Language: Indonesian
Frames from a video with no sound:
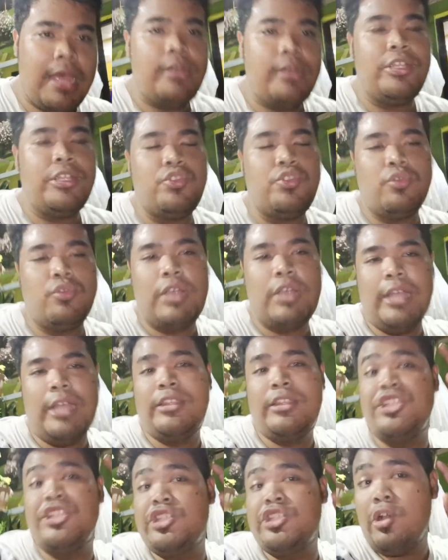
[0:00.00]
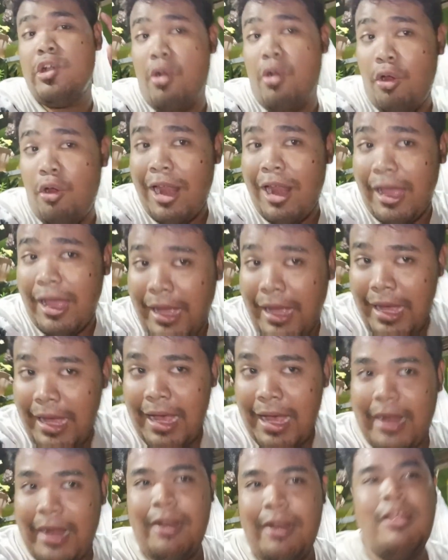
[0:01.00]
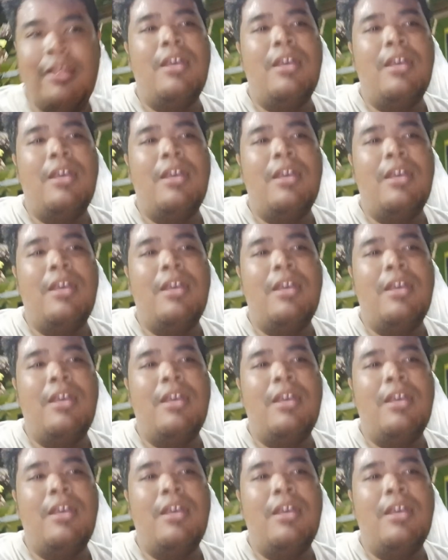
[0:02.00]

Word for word: Anda juga disekolahkan